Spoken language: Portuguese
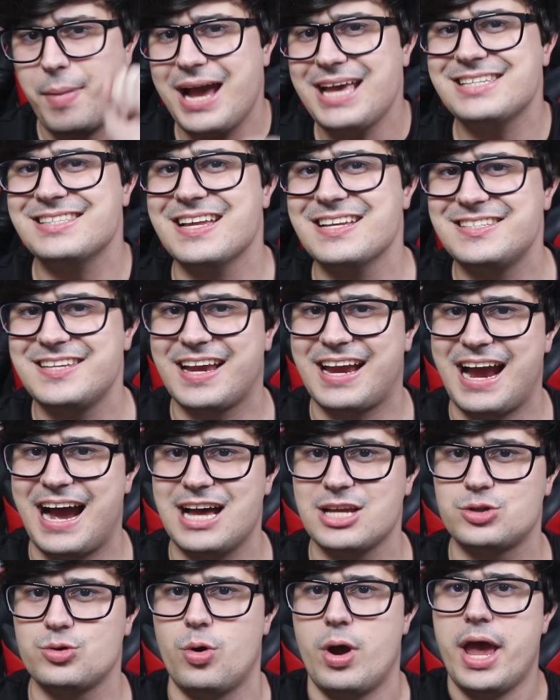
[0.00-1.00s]
mas nesse
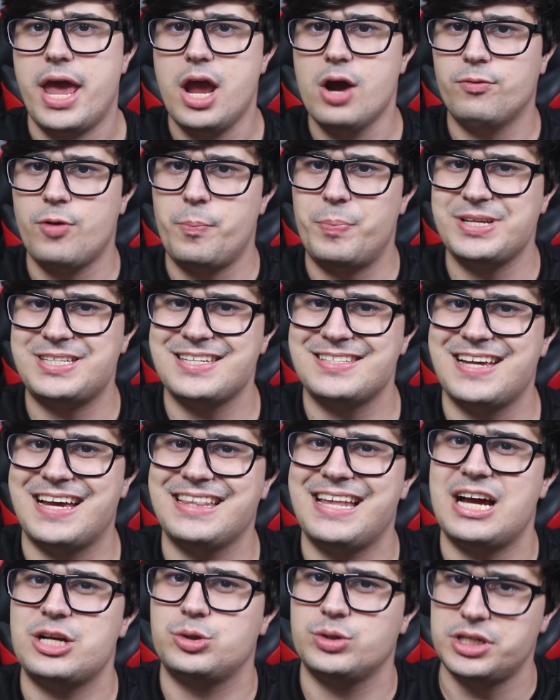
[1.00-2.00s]
caso eu vou
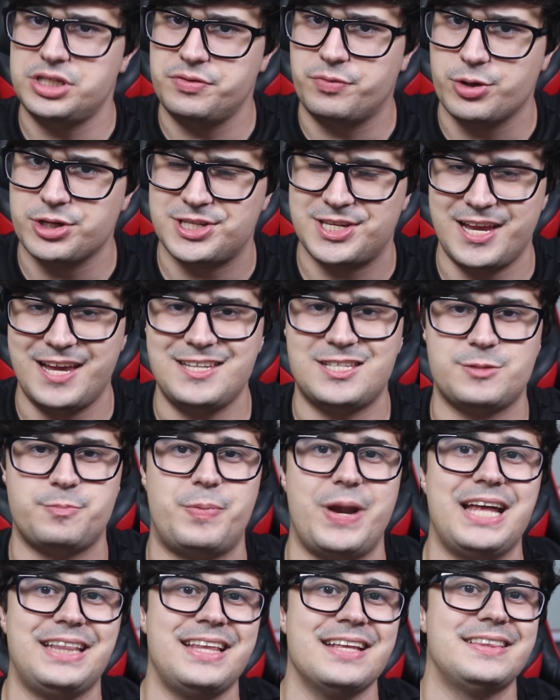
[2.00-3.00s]
precisar da ajuda de vocês
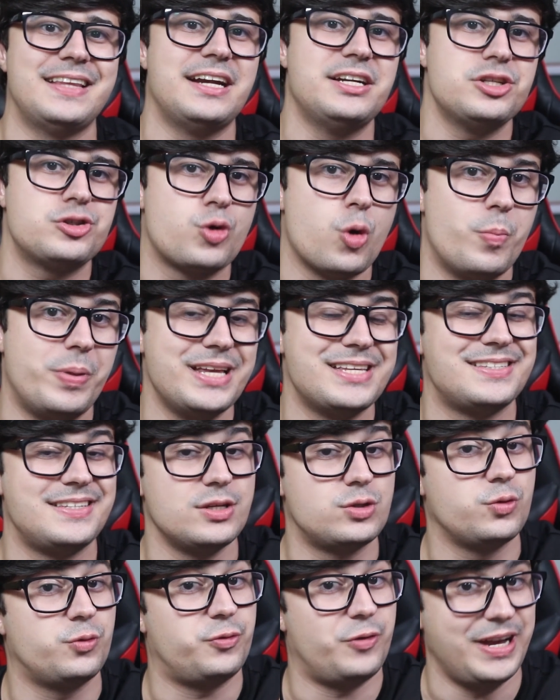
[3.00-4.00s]
para tentar descobrir se
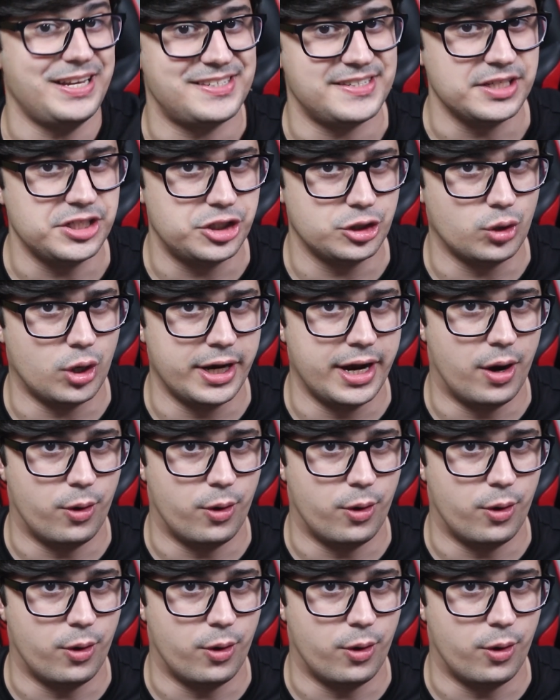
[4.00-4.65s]
isso faz sentido ou